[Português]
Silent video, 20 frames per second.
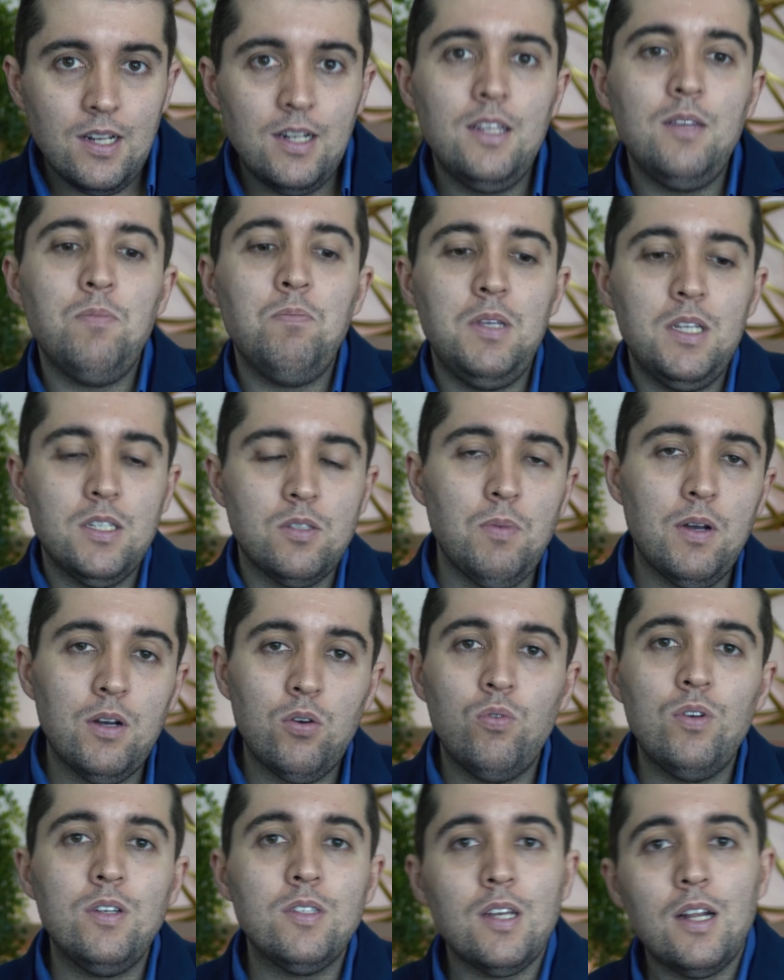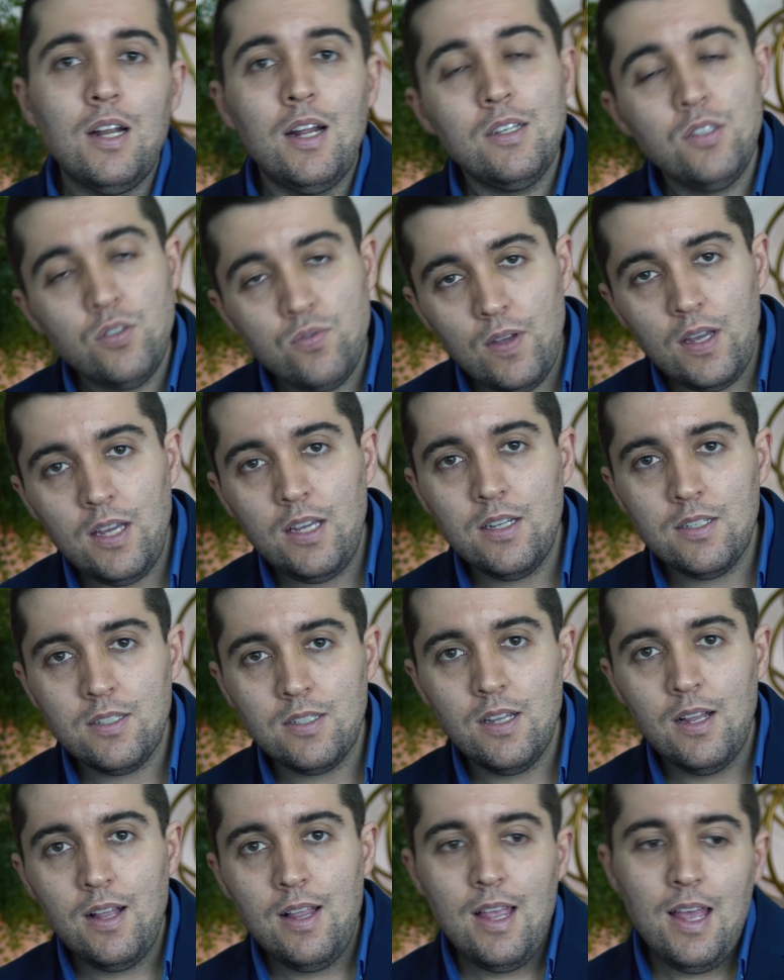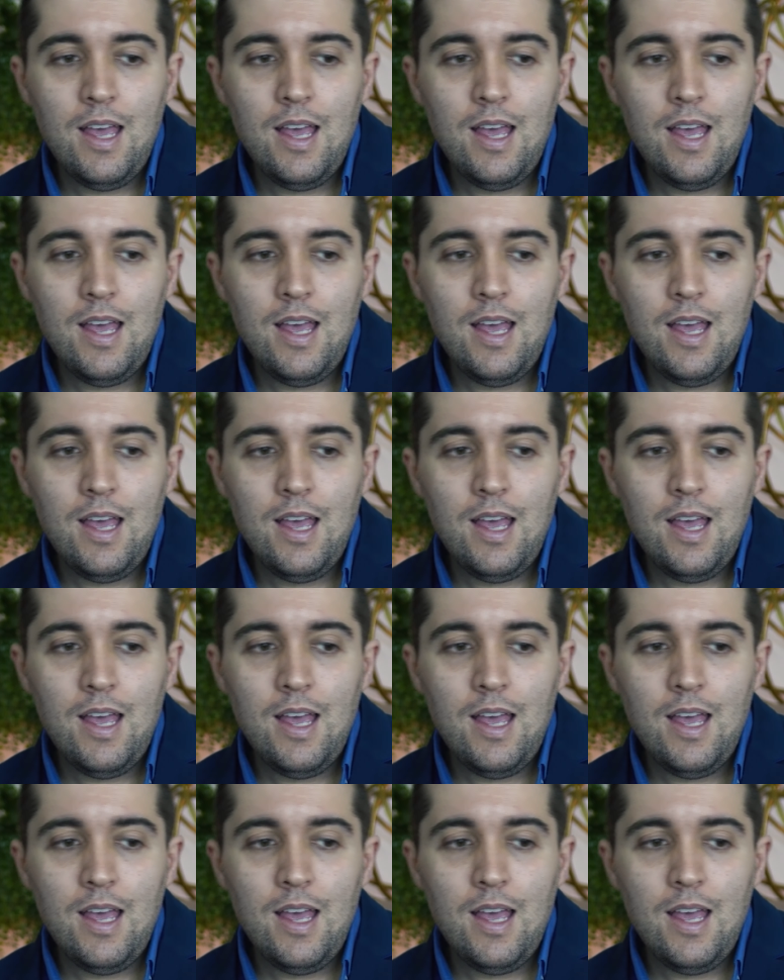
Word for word: ali, mesma coisa nas veias.